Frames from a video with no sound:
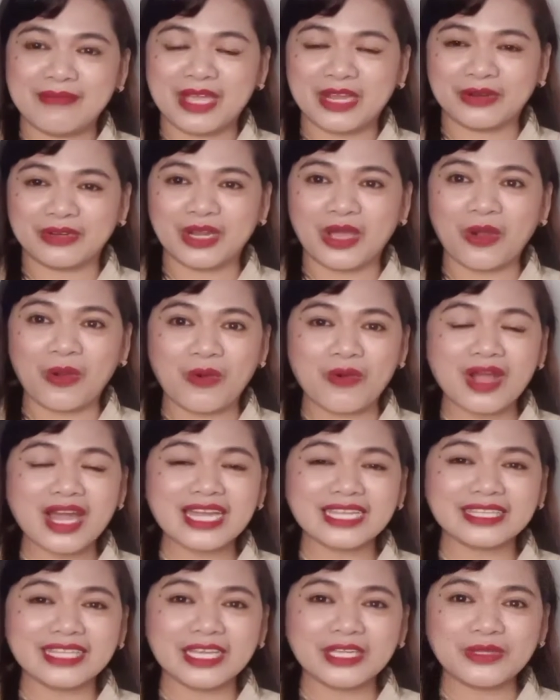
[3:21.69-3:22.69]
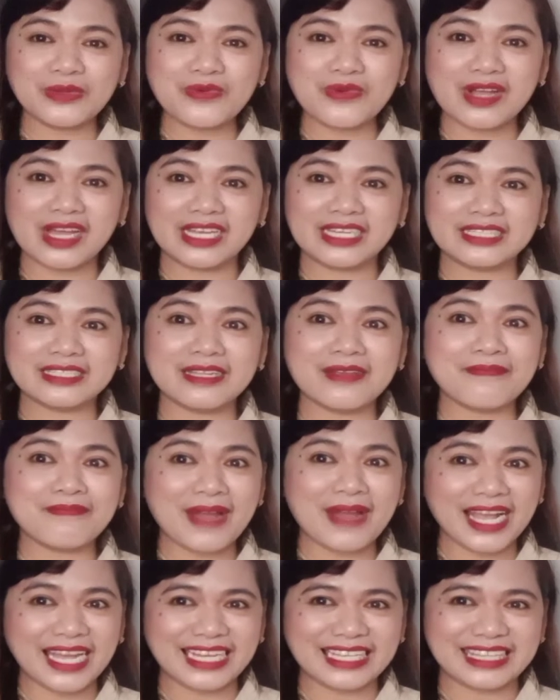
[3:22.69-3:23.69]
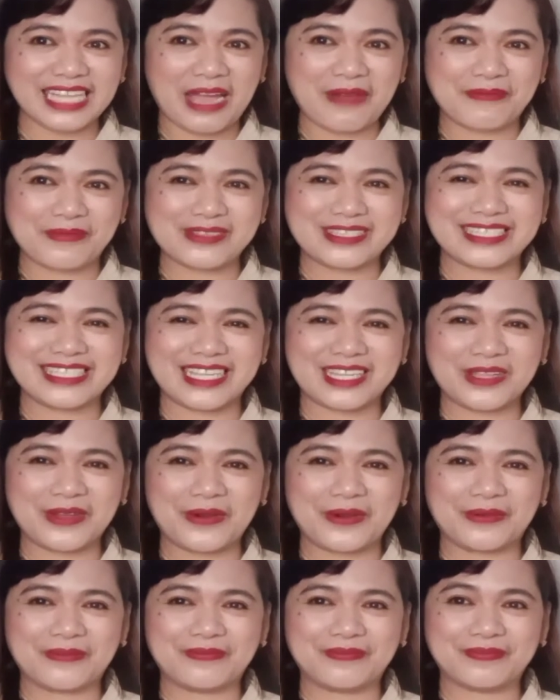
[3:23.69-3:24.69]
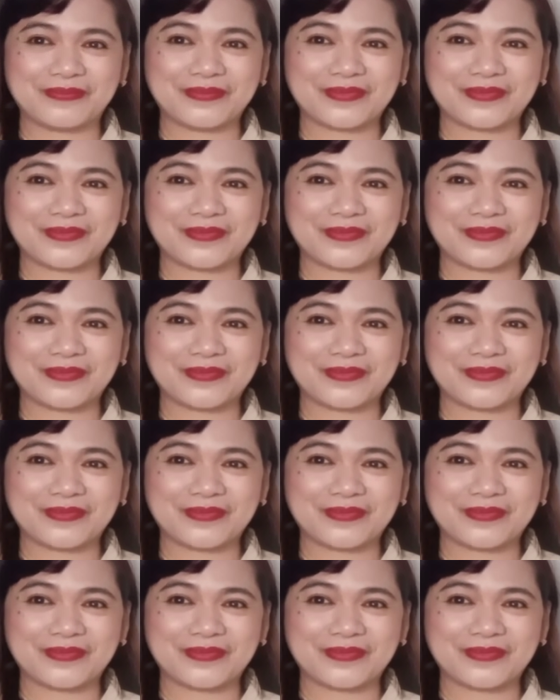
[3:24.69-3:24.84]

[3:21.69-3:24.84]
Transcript: mayroon akong katanungan pagkatapos nito.